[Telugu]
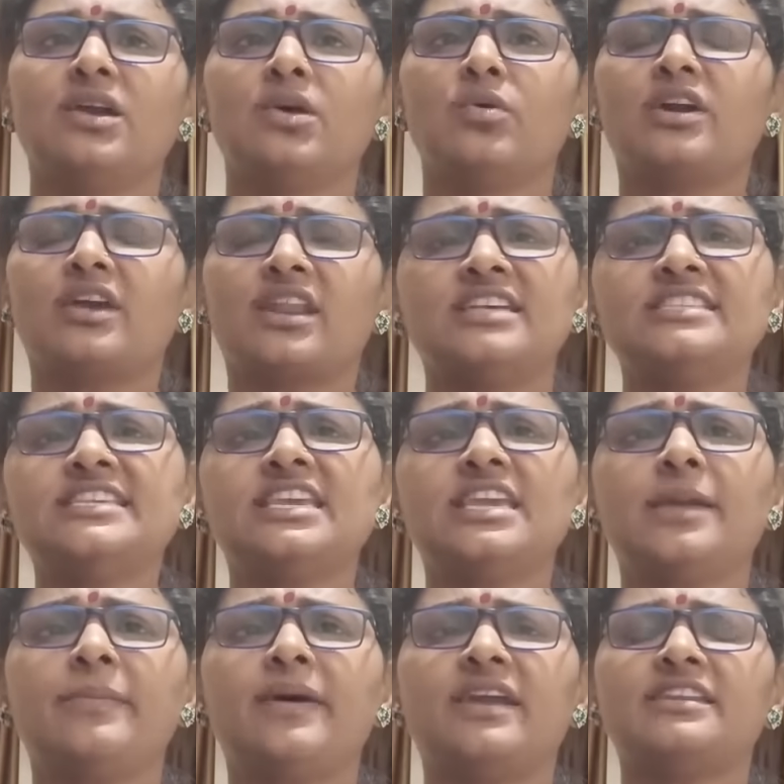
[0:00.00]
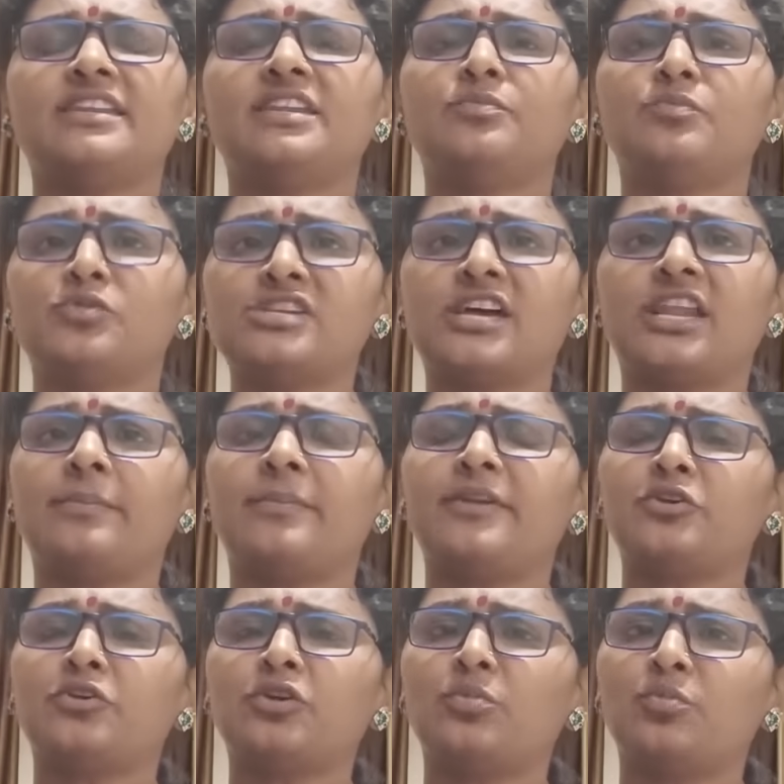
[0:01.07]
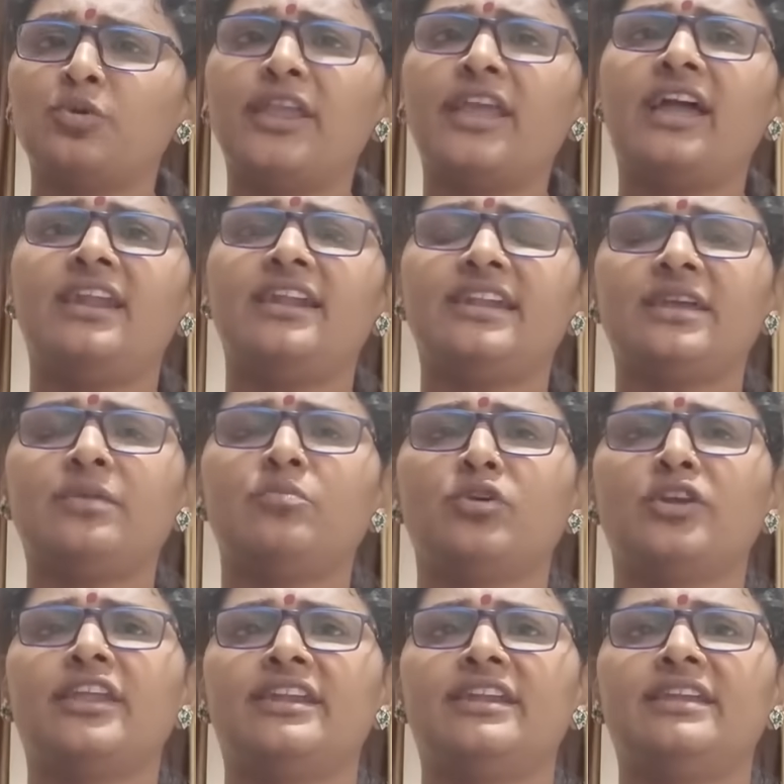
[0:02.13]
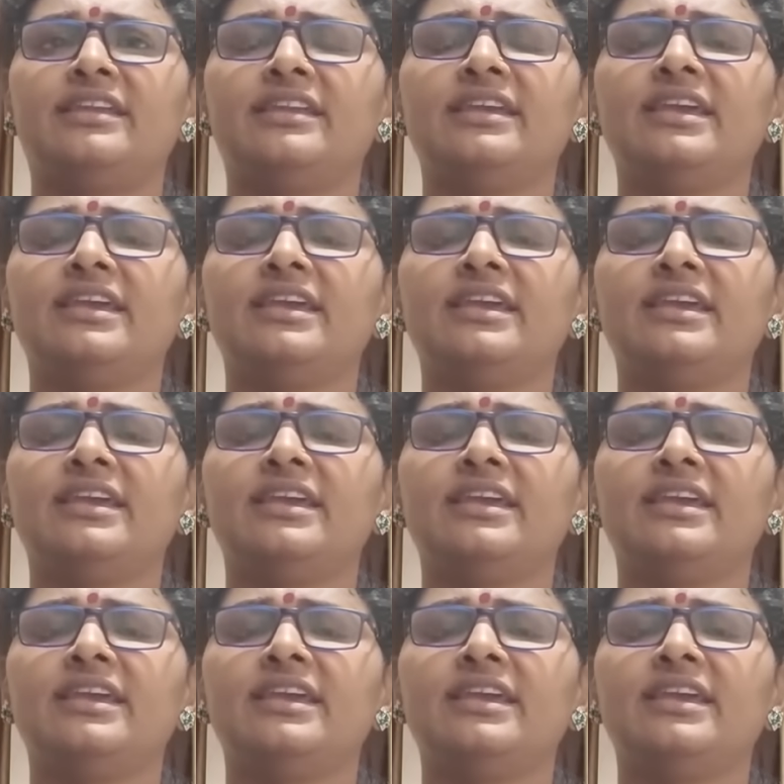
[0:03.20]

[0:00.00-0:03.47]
ఒక రాజకీయ పార్టీని భుజాన పెట్టుకుని మోయాలంటే మోయండి